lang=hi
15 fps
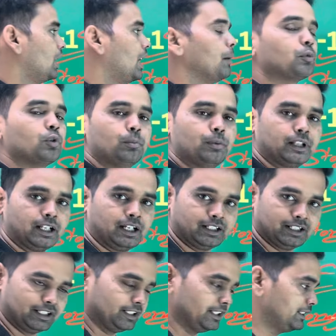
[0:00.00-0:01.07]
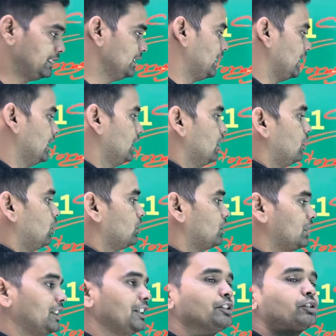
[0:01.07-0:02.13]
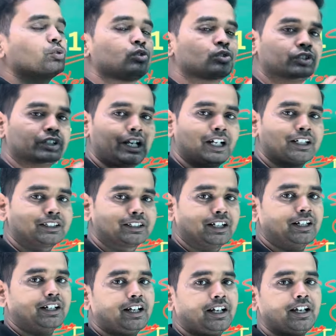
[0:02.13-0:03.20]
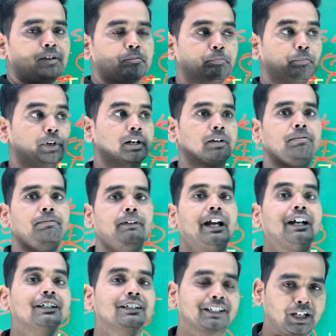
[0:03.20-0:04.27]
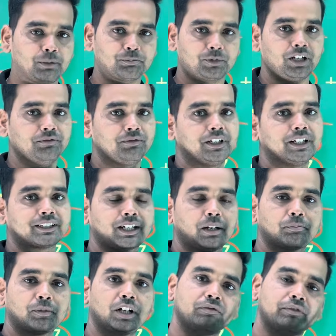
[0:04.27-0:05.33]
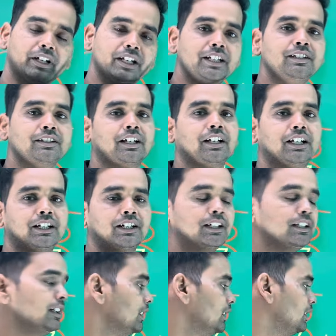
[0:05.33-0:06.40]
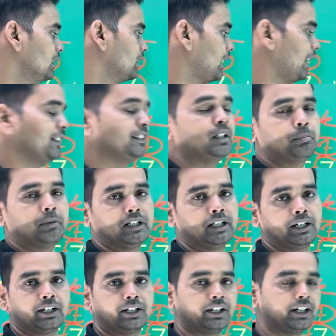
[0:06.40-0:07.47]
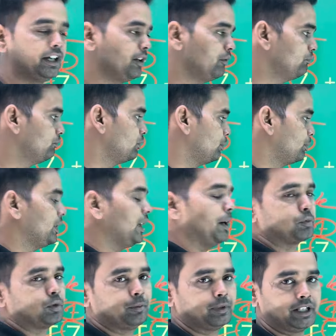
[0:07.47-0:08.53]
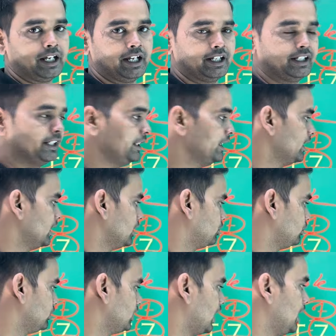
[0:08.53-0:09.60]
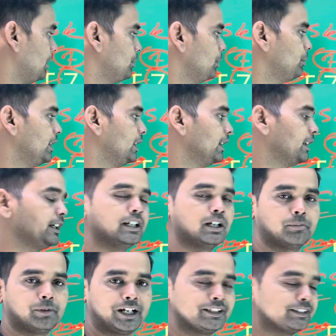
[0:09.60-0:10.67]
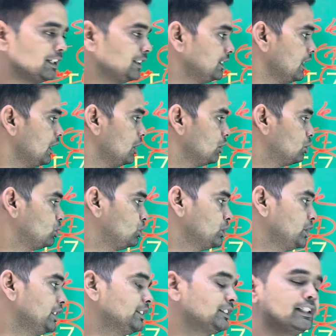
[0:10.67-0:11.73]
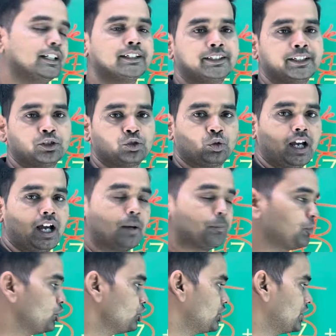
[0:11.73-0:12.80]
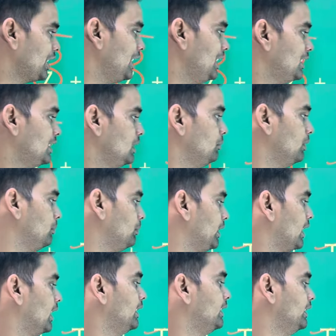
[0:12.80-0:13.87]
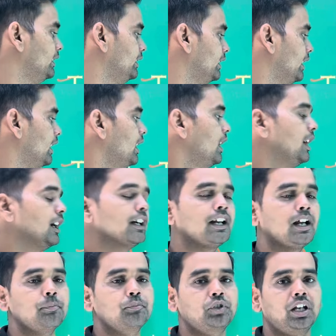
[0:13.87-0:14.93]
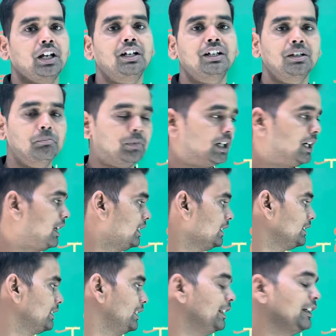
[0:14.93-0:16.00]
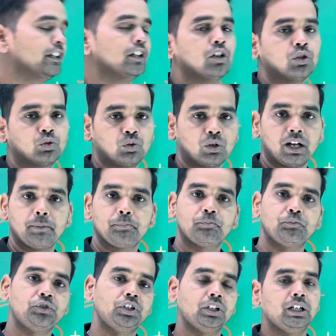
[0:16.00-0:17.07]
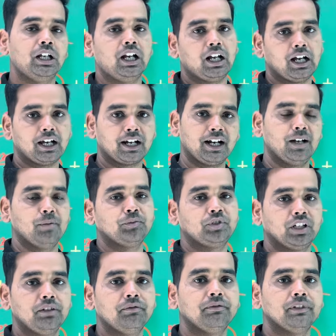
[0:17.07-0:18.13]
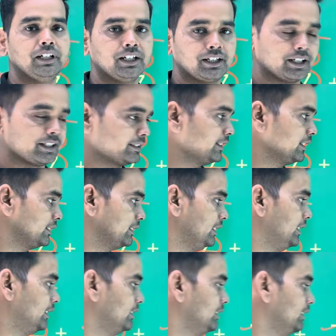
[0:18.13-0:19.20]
आपको बता देंगे ठीक है और किसको सिलेक्ट करना है परफेक्ट कैप्टन वाइस कैप्टन वही चलेगा कैसे पता करना है वो भी आपको बताएंगे तो यहाँ पे बने रहिए हमारे साथ तो कुछ इस तरह से जो है आपको छः टीमें बना लेनी है अगर आप छह टीम बना लेते हैं तो आप जीएल आराम से विन कर सकते हैं